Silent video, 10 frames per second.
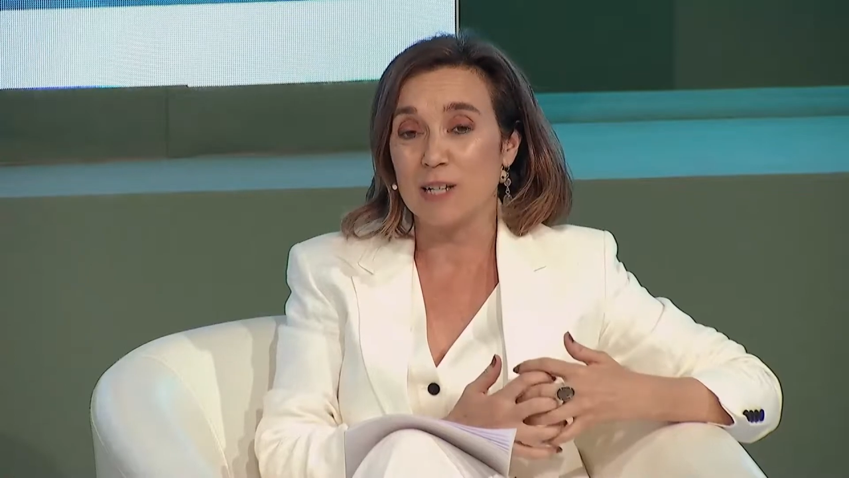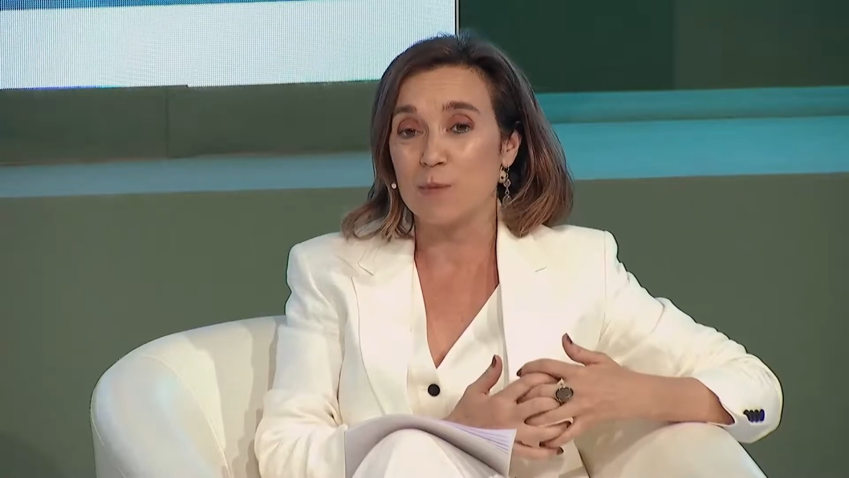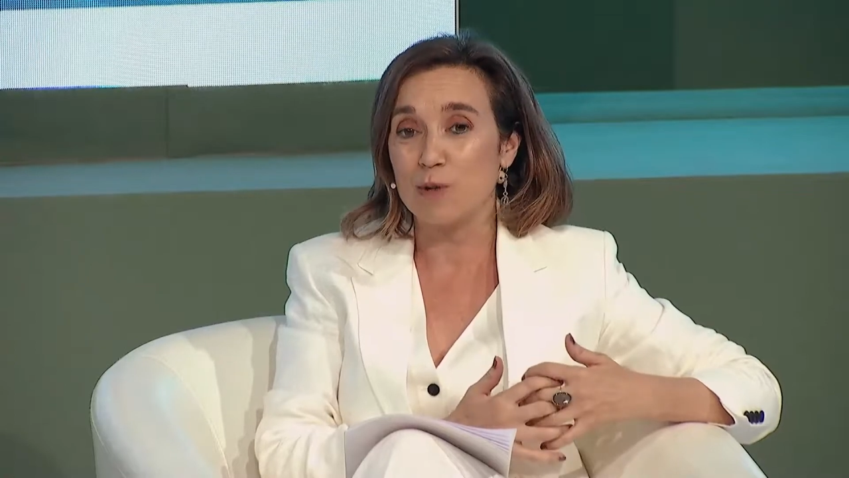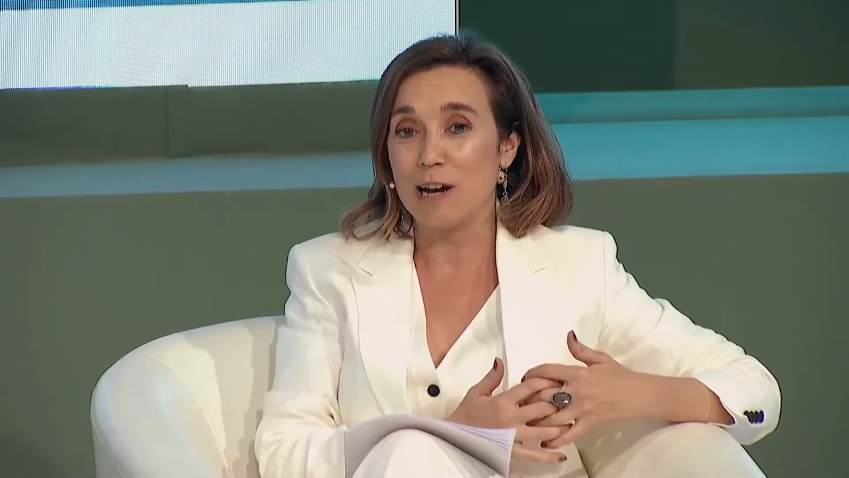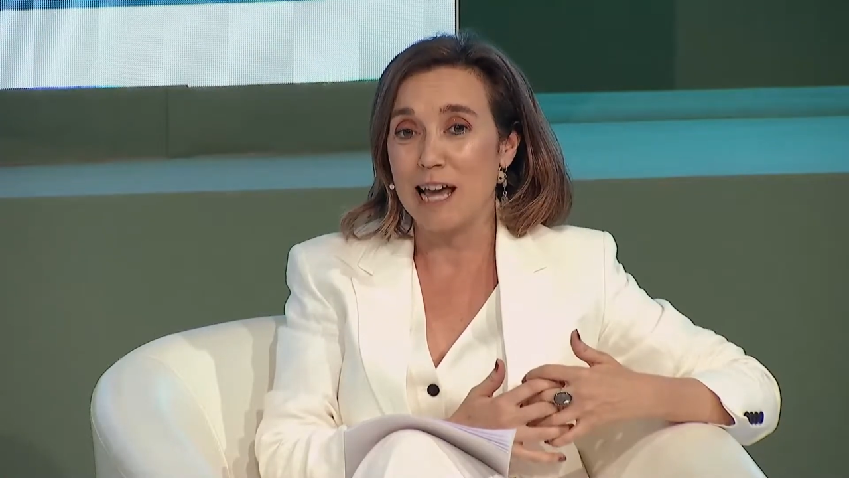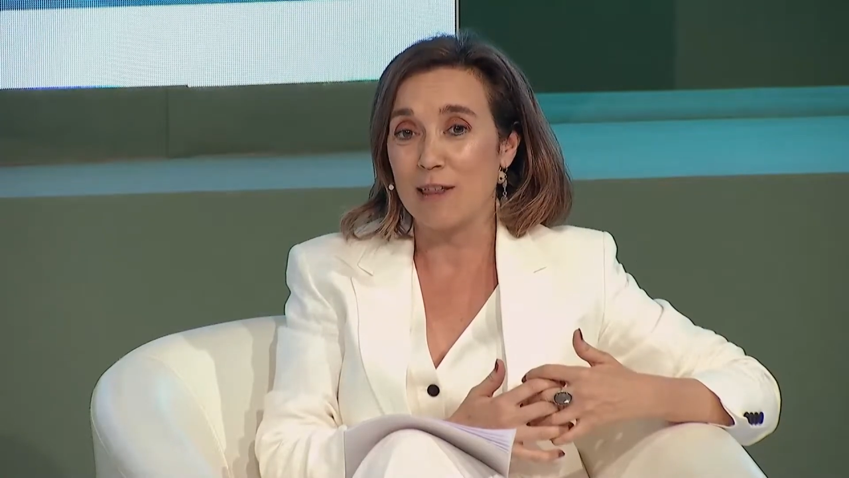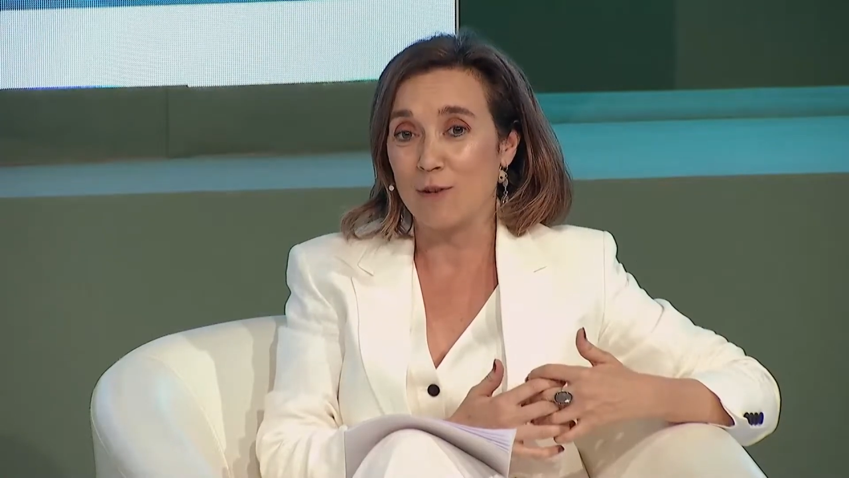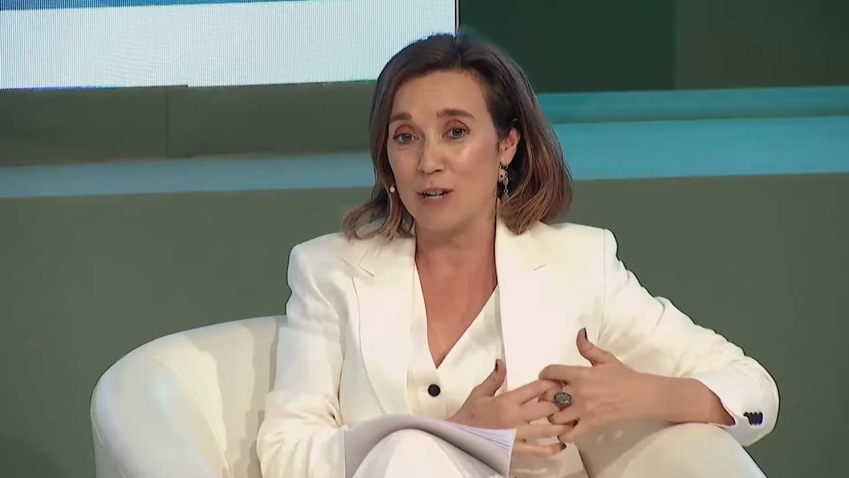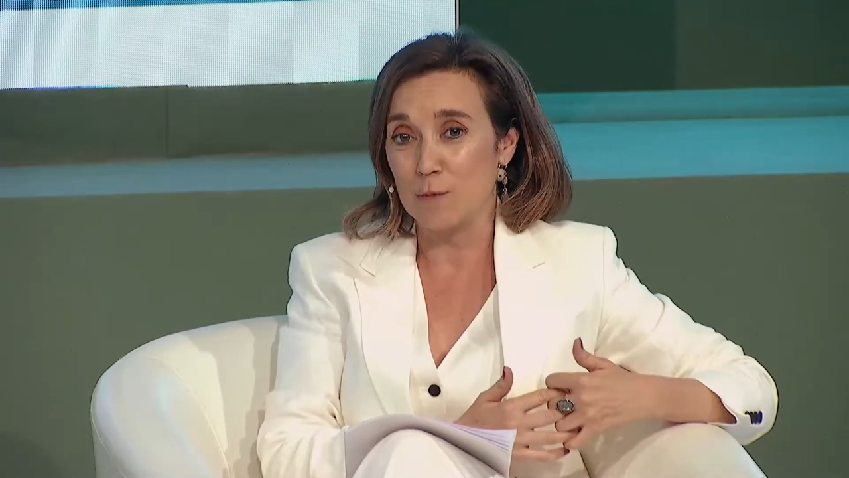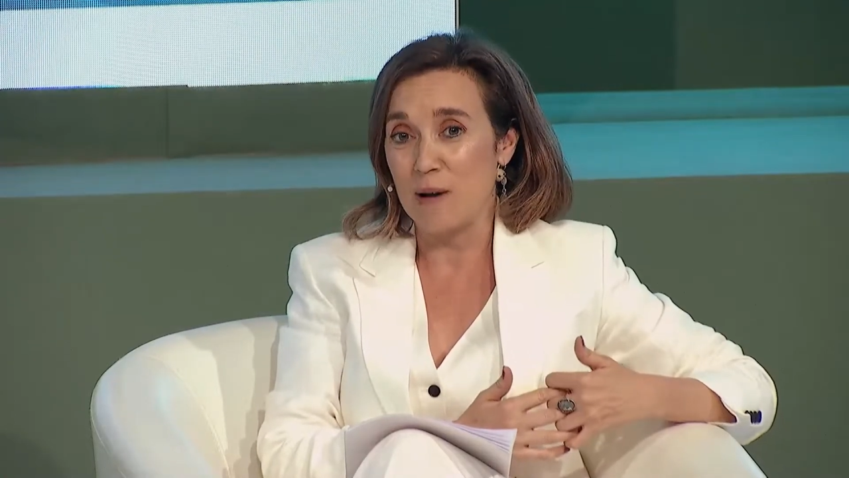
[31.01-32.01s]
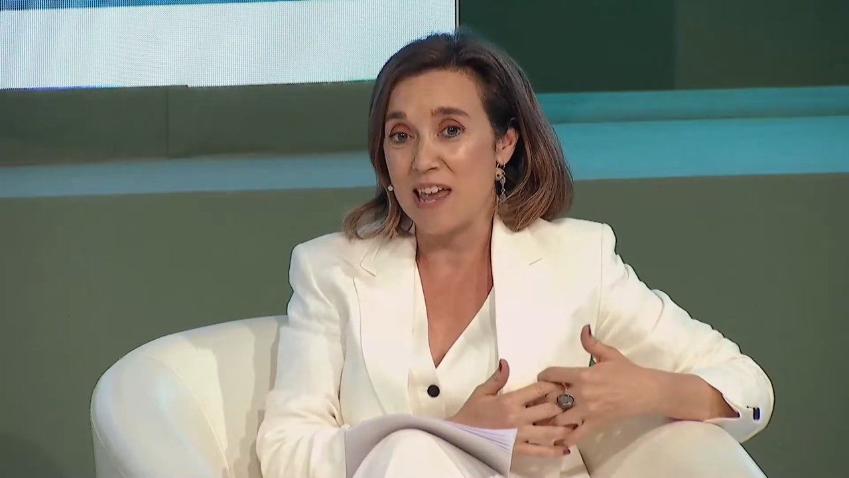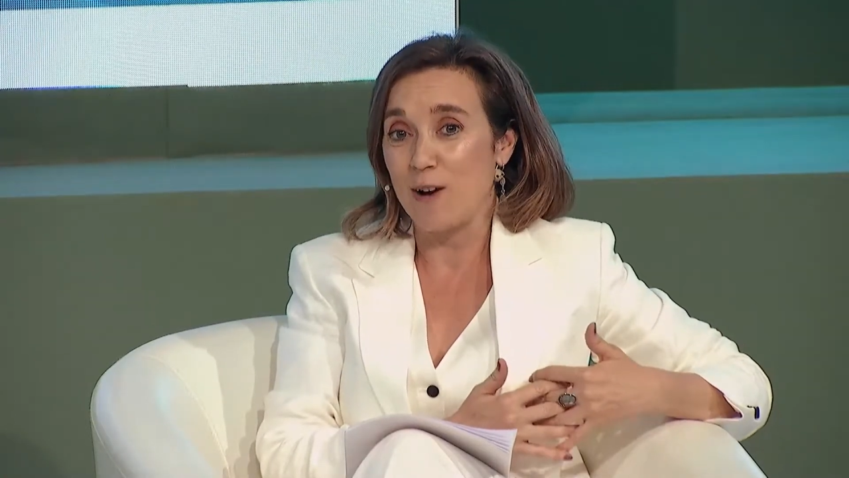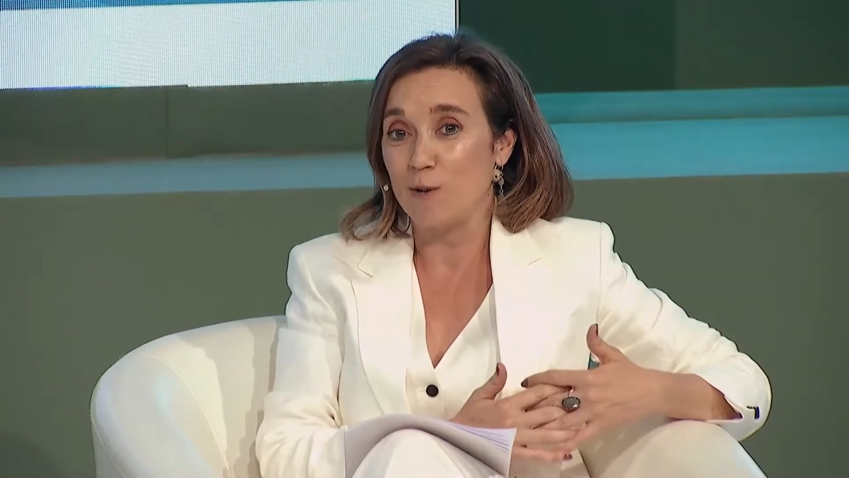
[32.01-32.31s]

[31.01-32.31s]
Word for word: responsabilidad con España,